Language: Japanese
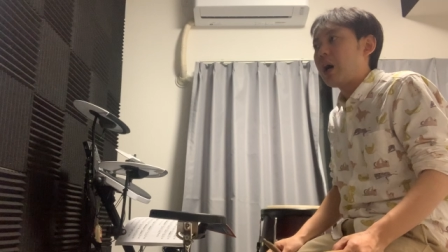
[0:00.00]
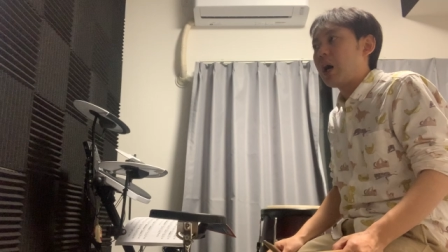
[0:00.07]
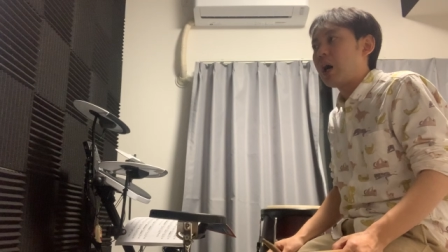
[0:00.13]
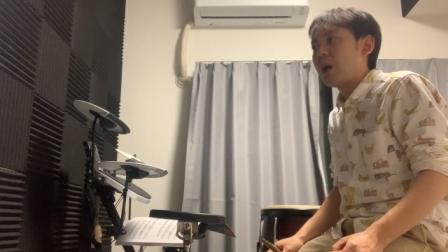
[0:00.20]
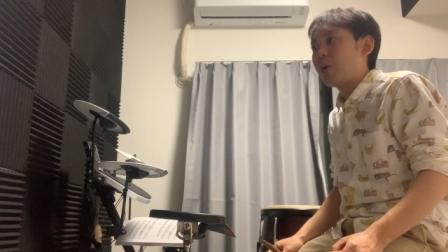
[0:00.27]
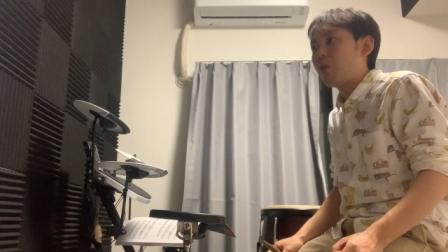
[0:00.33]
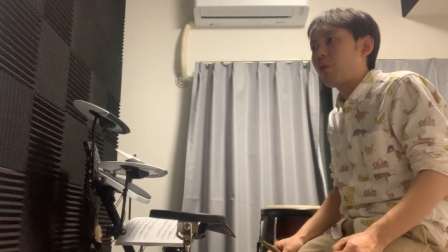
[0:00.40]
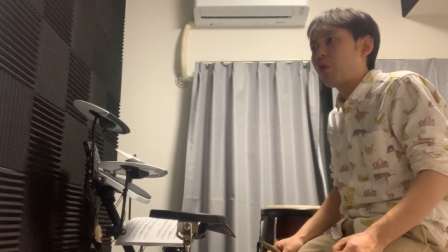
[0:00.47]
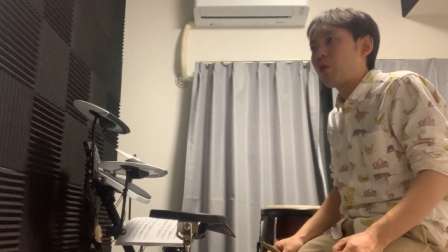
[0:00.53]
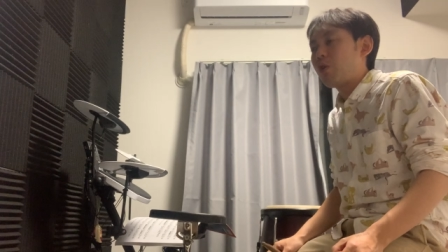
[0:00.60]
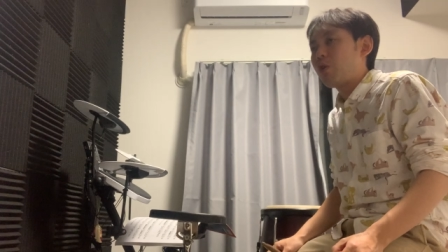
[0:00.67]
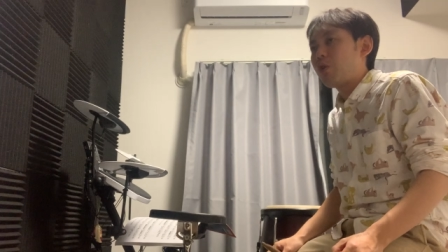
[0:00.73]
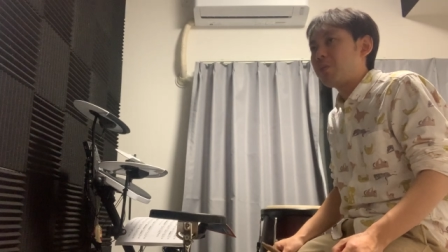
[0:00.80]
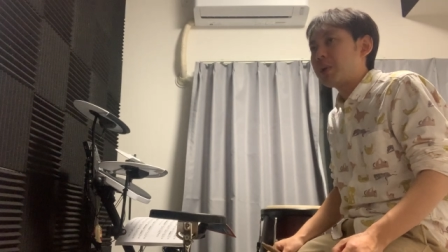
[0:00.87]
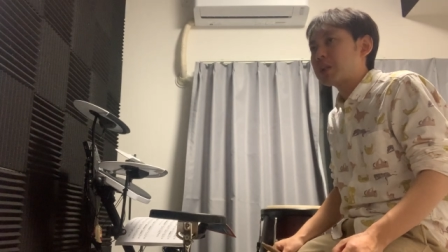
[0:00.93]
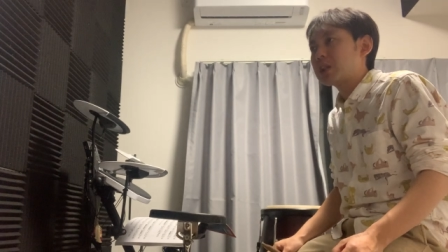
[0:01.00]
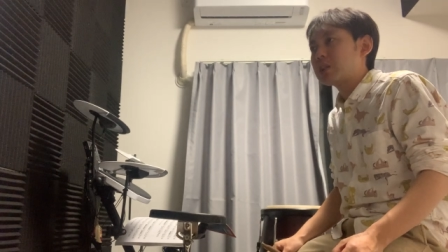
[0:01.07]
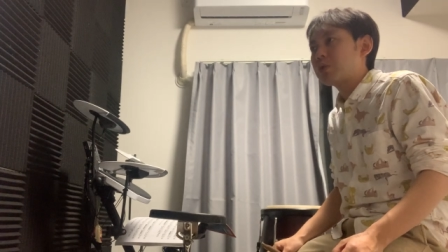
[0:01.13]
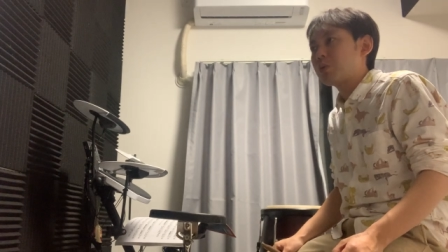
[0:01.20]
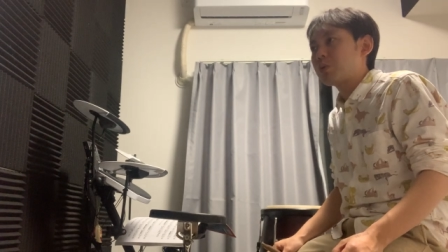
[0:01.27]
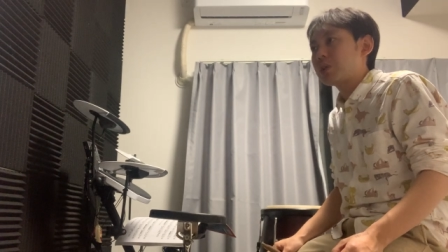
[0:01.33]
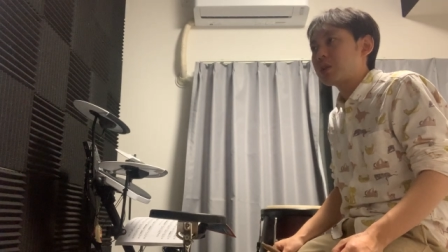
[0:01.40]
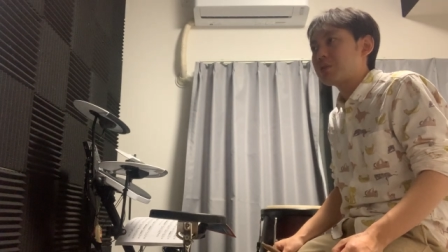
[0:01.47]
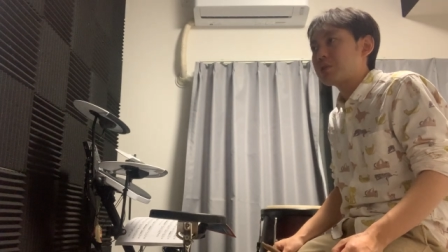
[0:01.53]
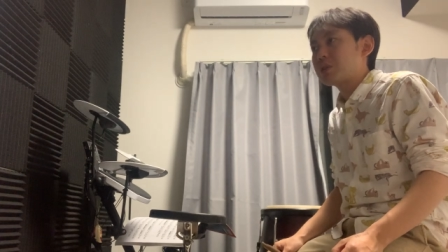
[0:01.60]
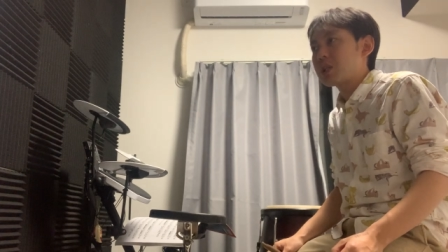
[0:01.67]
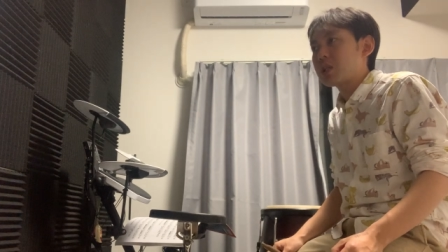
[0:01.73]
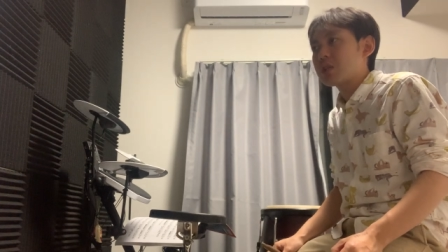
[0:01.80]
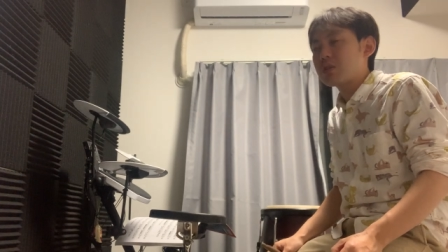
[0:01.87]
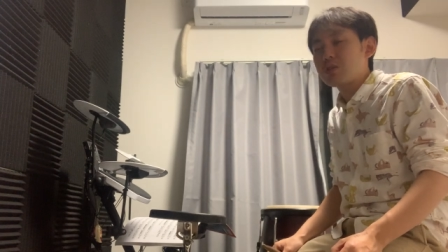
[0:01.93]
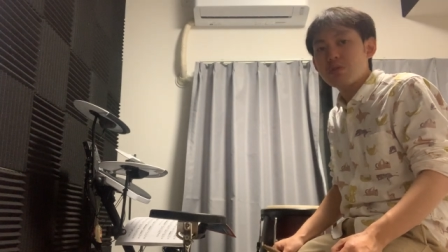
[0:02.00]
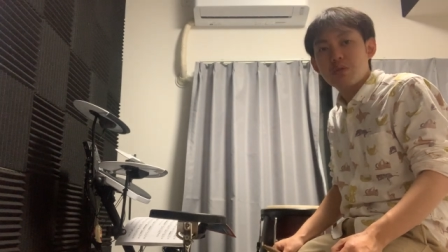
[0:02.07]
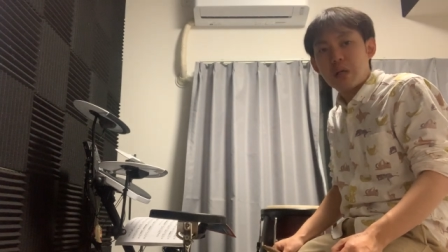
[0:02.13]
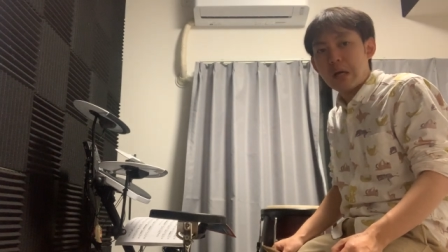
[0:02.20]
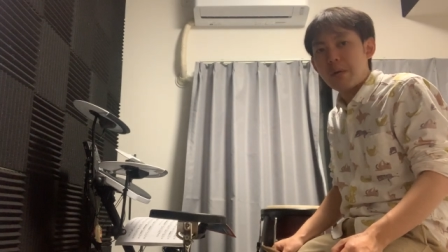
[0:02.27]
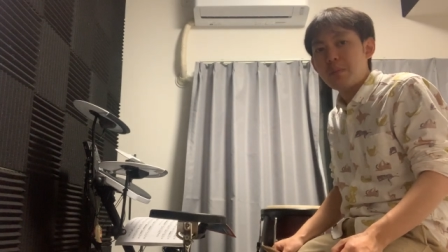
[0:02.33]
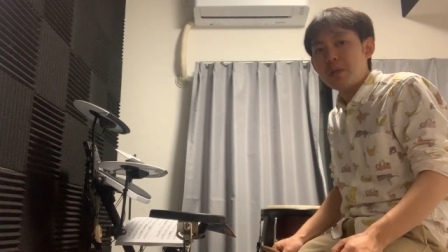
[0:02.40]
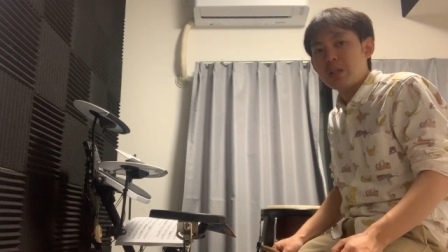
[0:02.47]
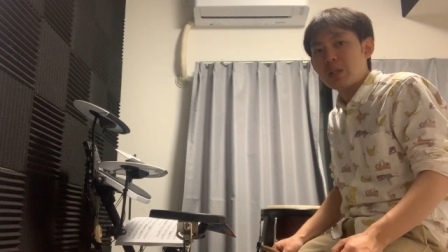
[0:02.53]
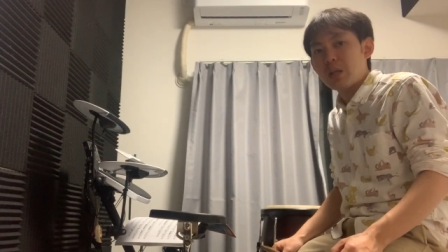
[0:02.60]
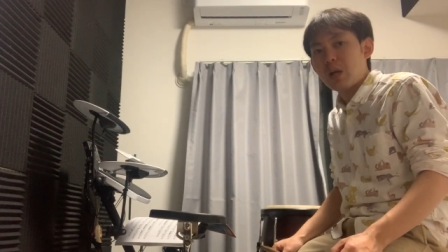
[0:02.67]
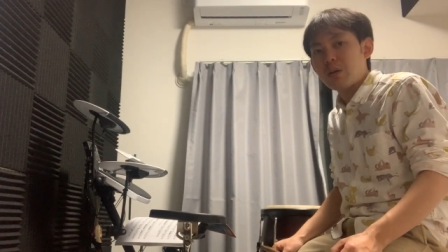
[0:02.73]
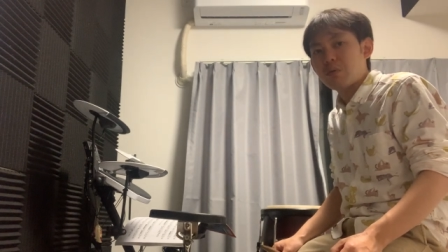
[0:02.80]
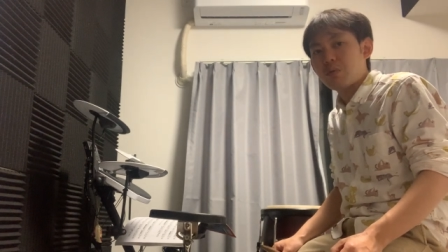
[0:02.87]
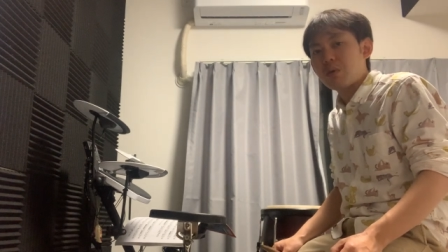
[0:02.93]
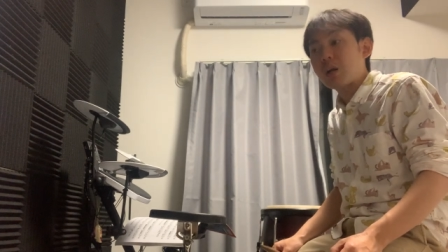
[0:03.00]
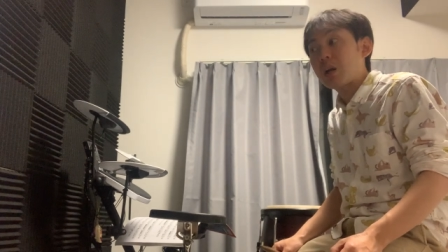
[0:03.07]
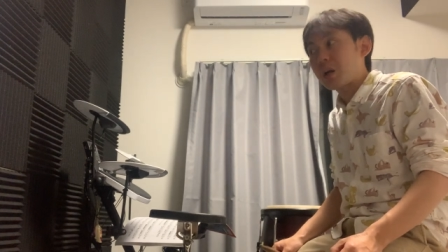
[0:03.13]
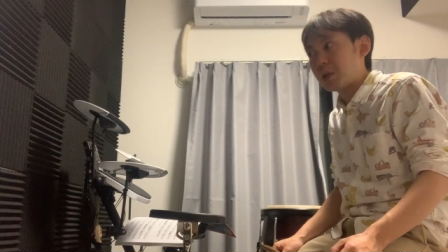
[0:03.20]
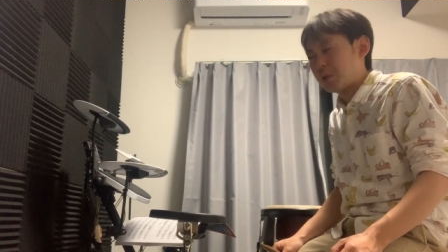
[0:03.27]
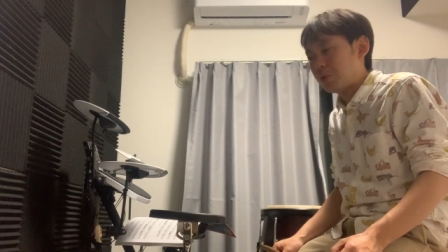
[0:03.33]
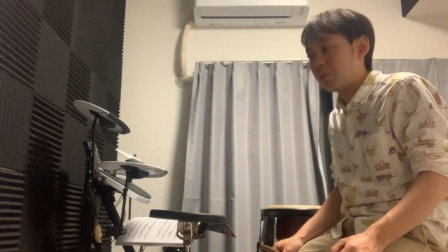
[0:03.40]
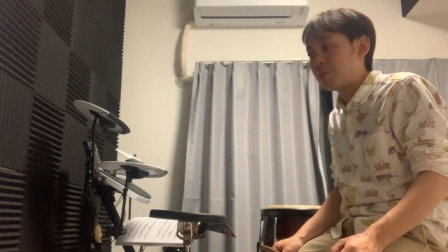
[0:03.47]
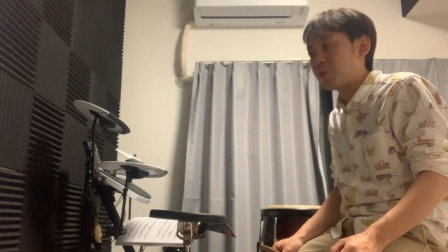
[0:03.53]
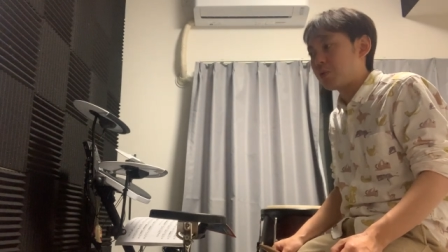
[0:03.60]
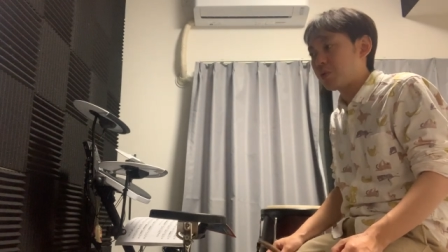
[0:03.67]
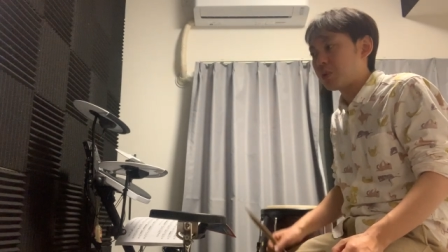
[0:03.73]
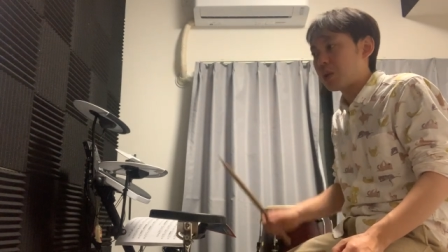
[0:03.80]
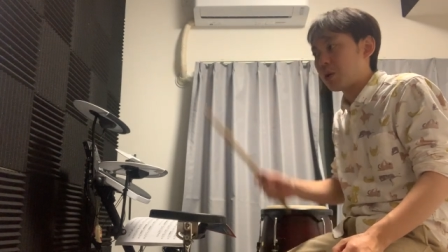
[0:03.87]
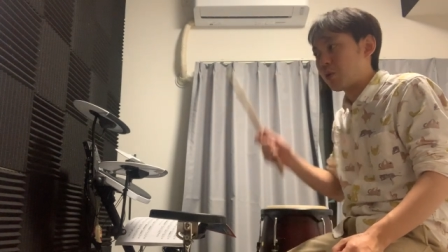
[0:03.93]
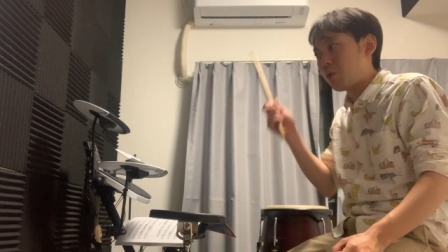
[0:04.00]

あのー、またそこで苦戦する羽目になるのかなと思うので、